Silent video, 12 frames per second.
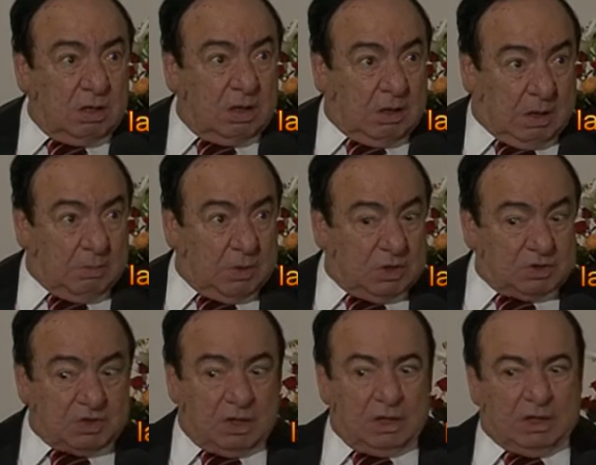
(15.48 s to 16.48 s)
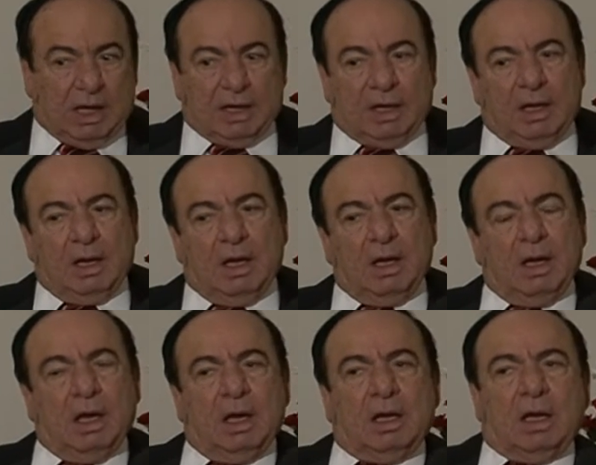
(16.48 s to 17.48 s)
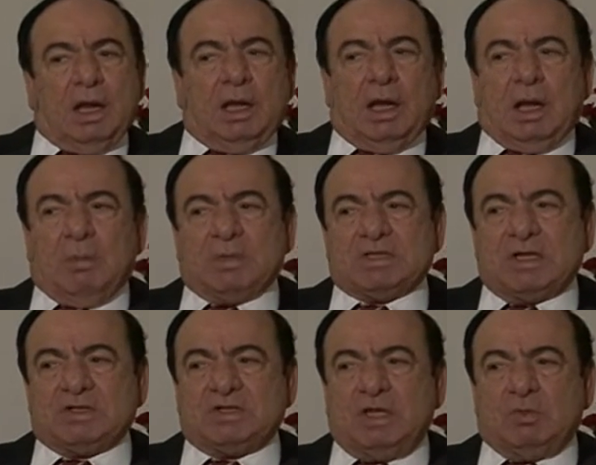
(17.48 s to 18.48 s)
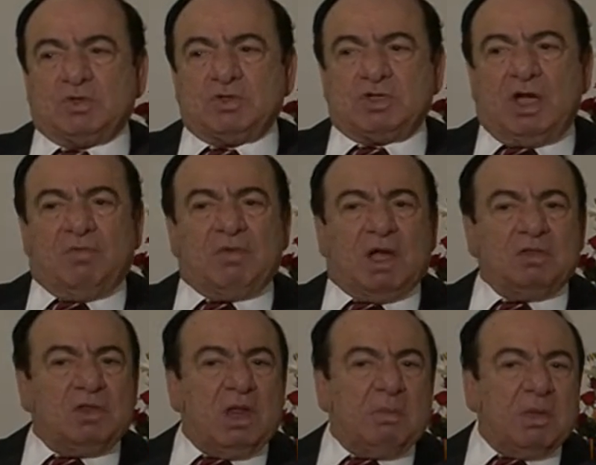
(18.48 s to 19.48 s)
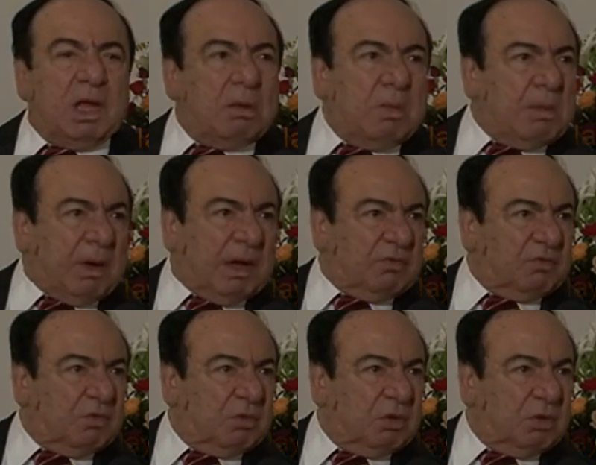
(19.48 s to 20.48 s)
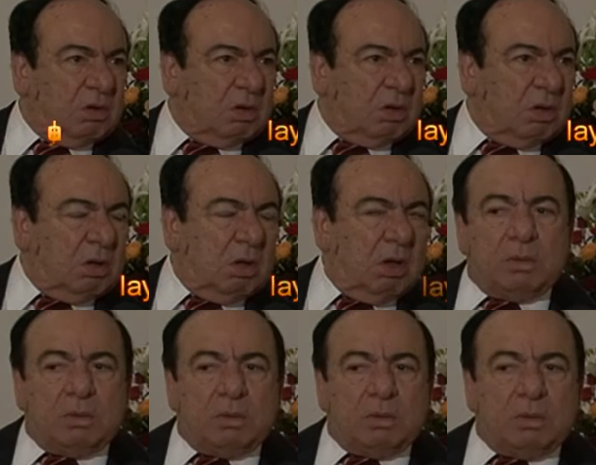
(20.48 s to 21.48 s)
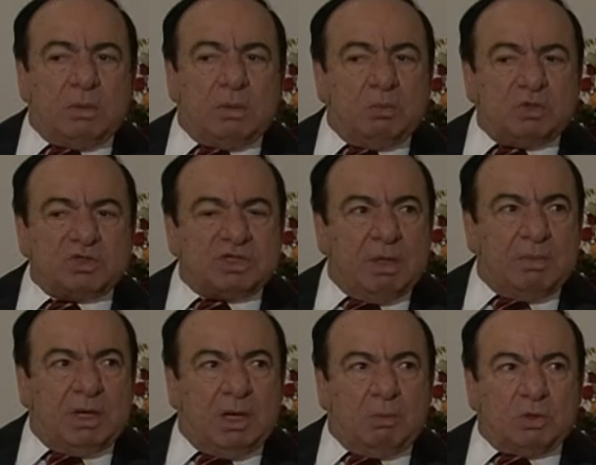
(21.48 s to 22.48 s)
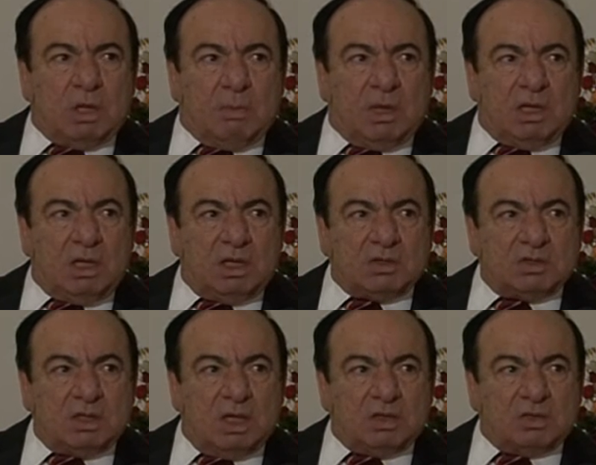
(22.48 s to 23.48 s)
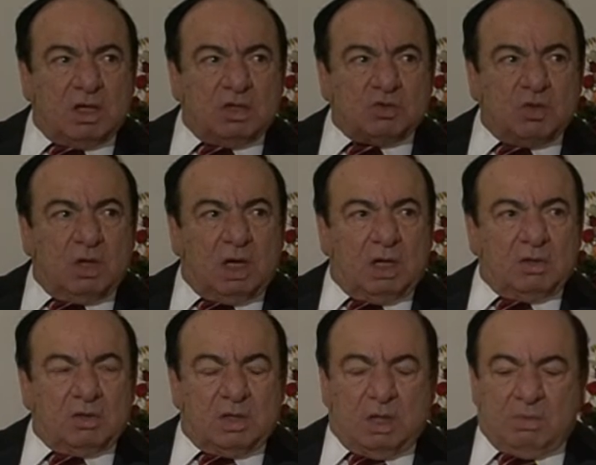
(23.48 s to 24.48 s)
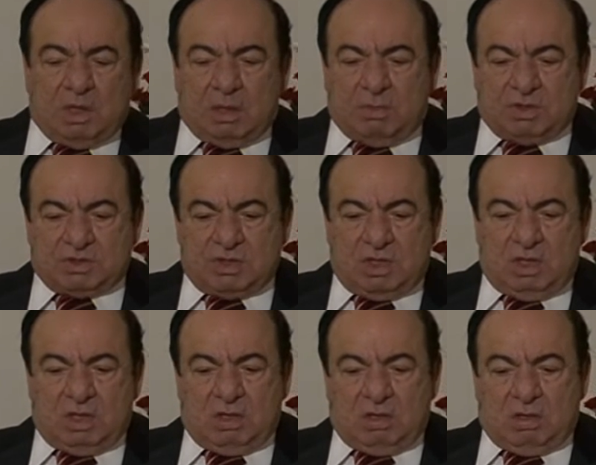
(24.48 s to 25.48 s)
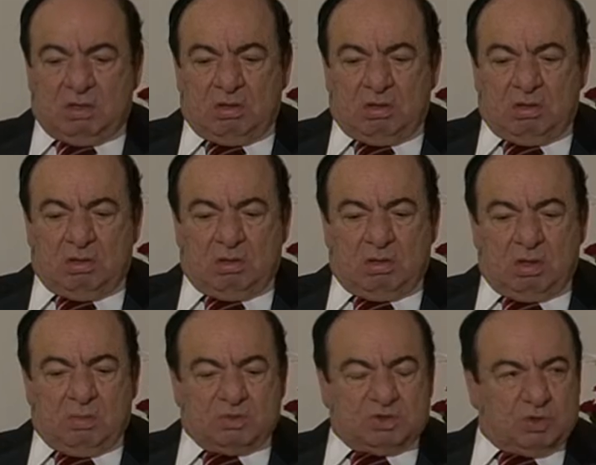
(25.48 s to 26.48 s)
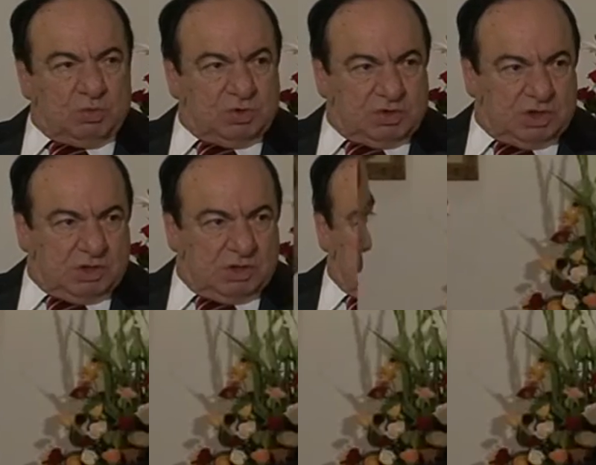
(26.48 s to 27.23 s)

عم بينصت يعني يعني انا مثلا السيد وزير الزراعه قاعد قدامي انا ما بعرفه لقيت مستمع متميز هذا الرجل قاعد قدامي لبس آه لبس تونسي